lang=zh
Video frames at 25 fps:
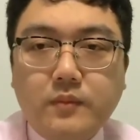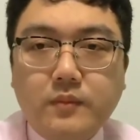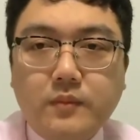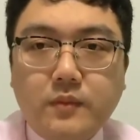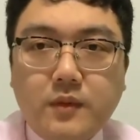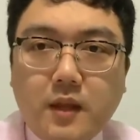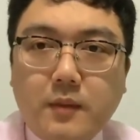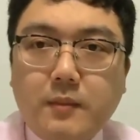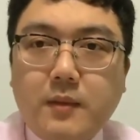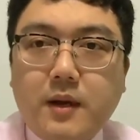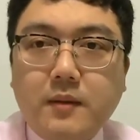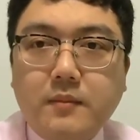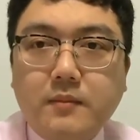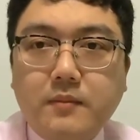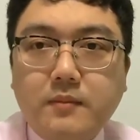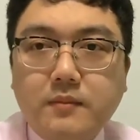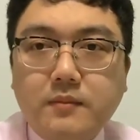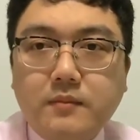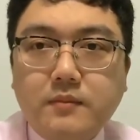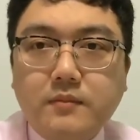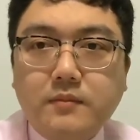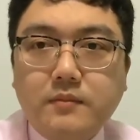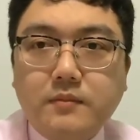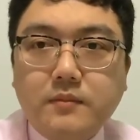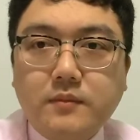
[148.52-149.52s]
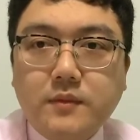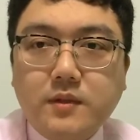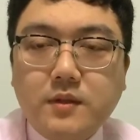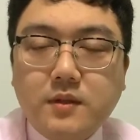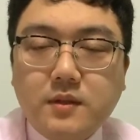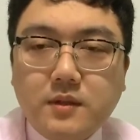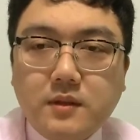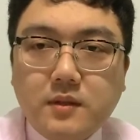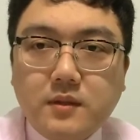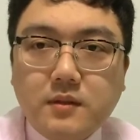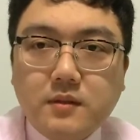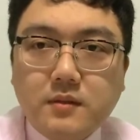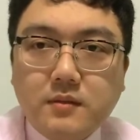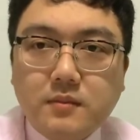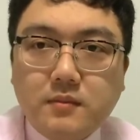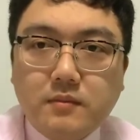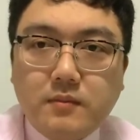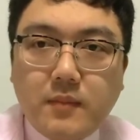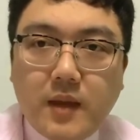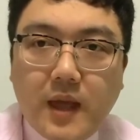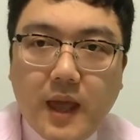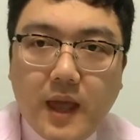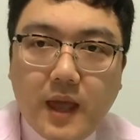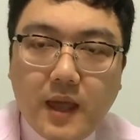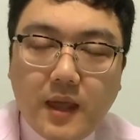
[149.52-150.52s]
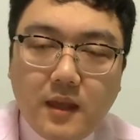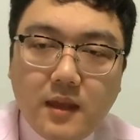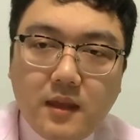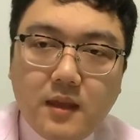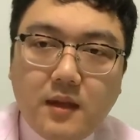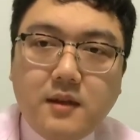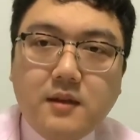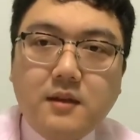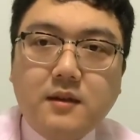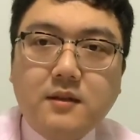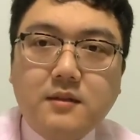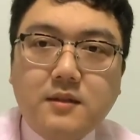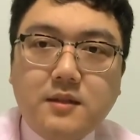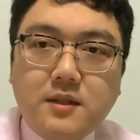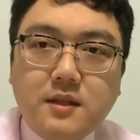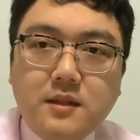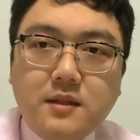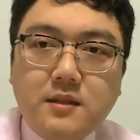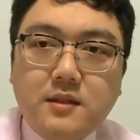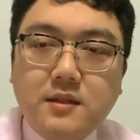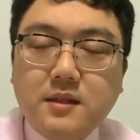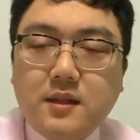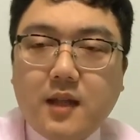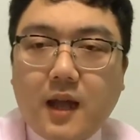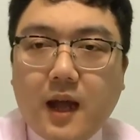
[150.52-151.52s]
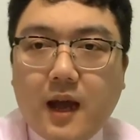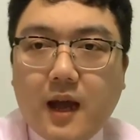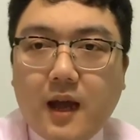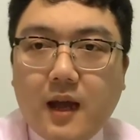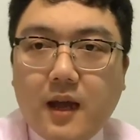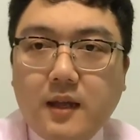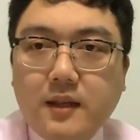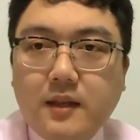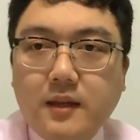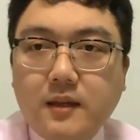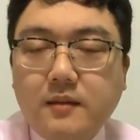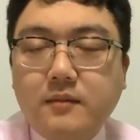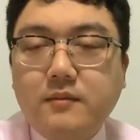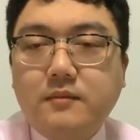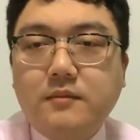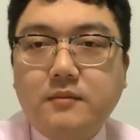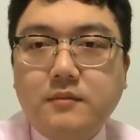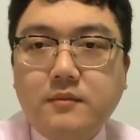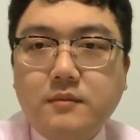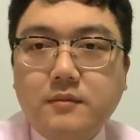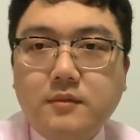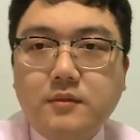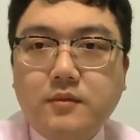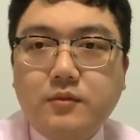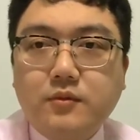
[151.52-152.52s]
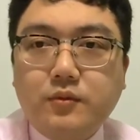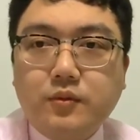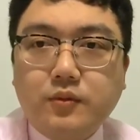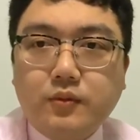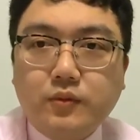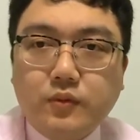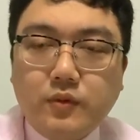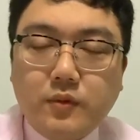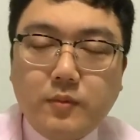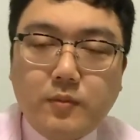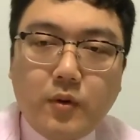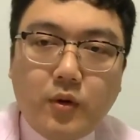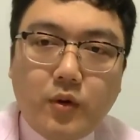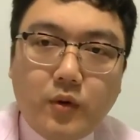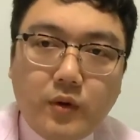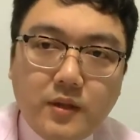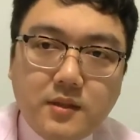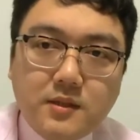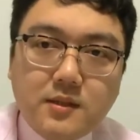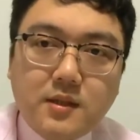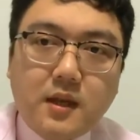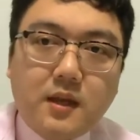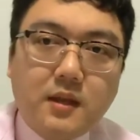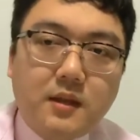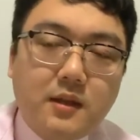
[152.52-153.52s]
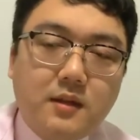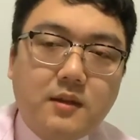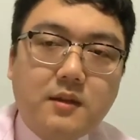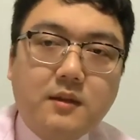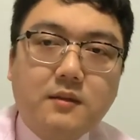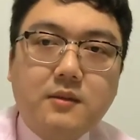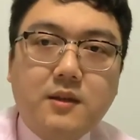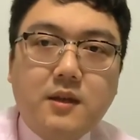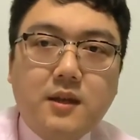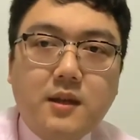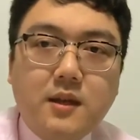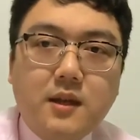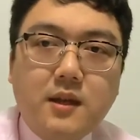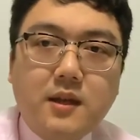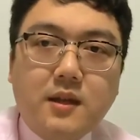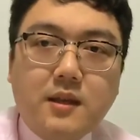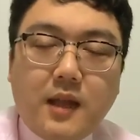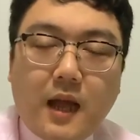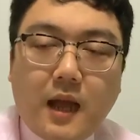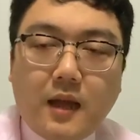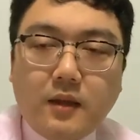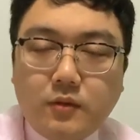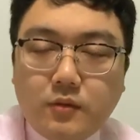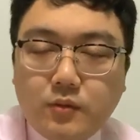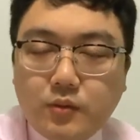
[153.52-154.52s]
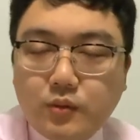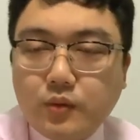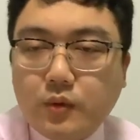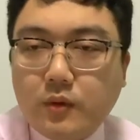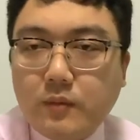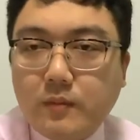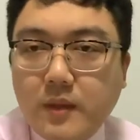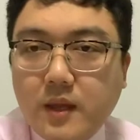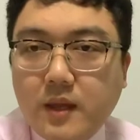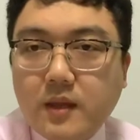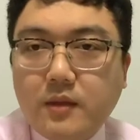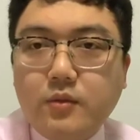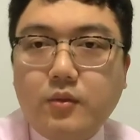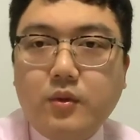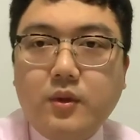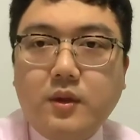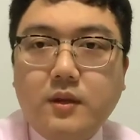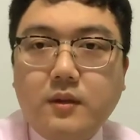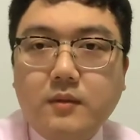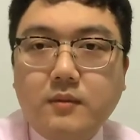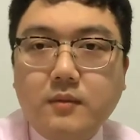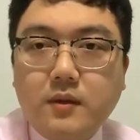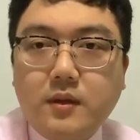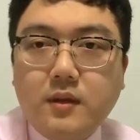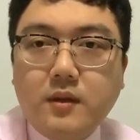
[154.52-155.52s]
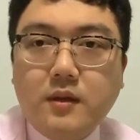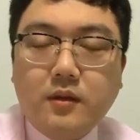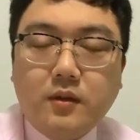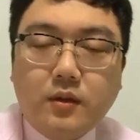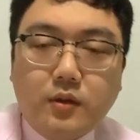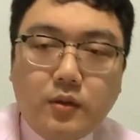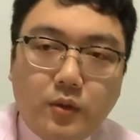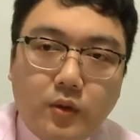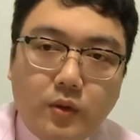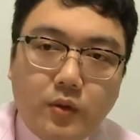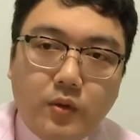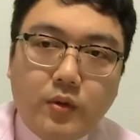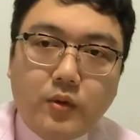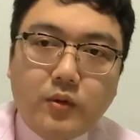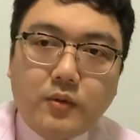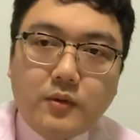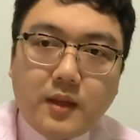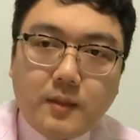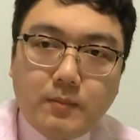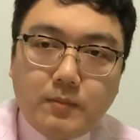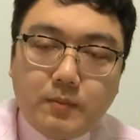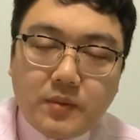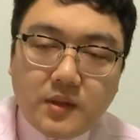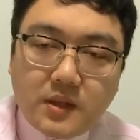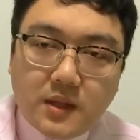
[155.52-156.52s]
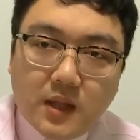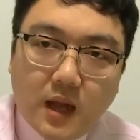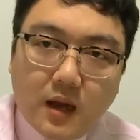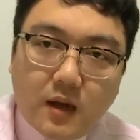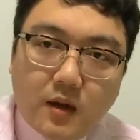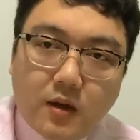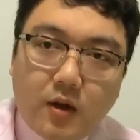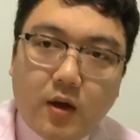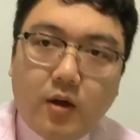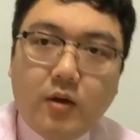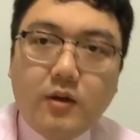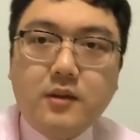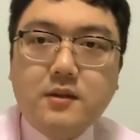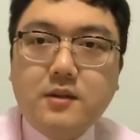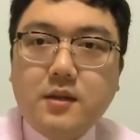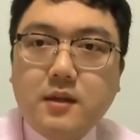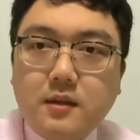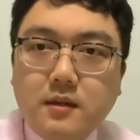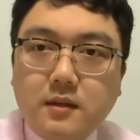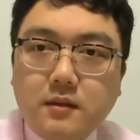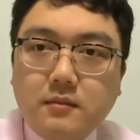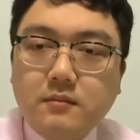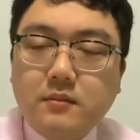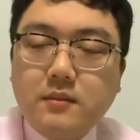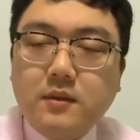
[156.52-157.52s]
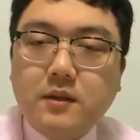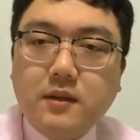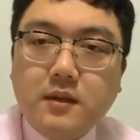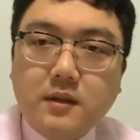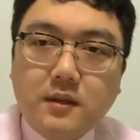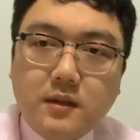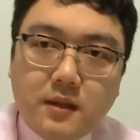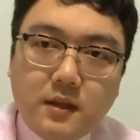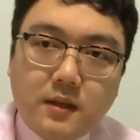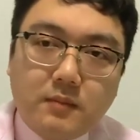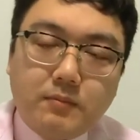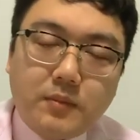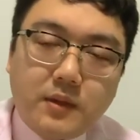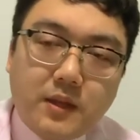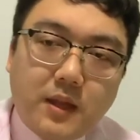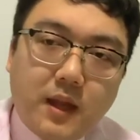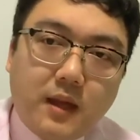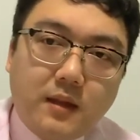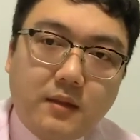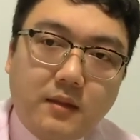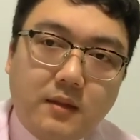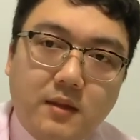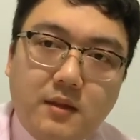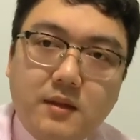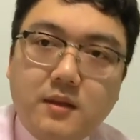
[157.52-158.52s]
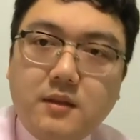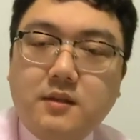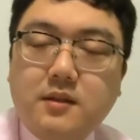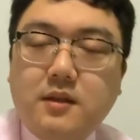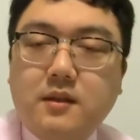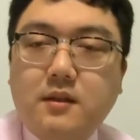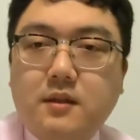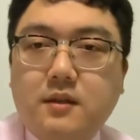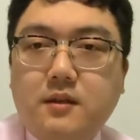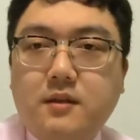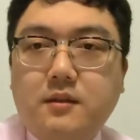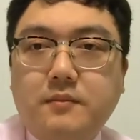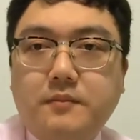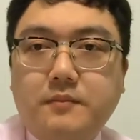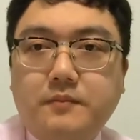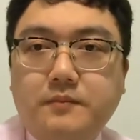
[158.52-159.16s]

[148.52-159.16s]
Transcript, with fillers: 那么每一个金字塔的处于某一层的人，他所面对的，都有比他高一层和低比他低一层的人。